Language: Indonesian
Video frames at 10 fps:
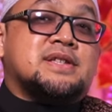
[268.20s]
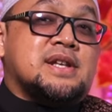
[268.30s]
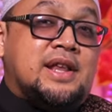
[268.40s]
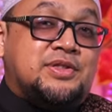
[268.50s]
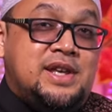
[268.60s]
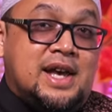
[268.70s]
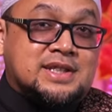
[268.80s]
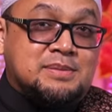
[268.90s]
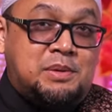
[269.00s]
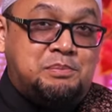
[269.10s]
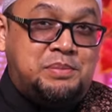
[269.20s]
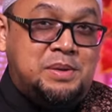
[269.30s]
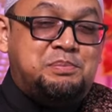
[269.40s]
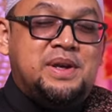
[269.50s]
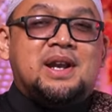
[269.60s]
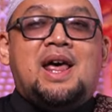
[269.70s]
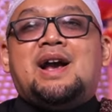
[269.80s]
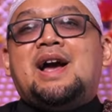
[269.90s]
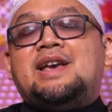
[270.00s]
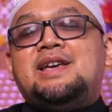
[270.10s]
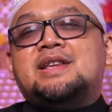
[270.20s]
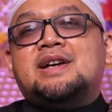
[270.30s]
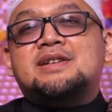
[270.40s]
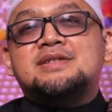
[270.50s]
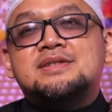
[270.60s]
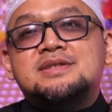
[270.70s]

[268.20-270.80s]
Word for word: senantiasa membimbing langkah kita.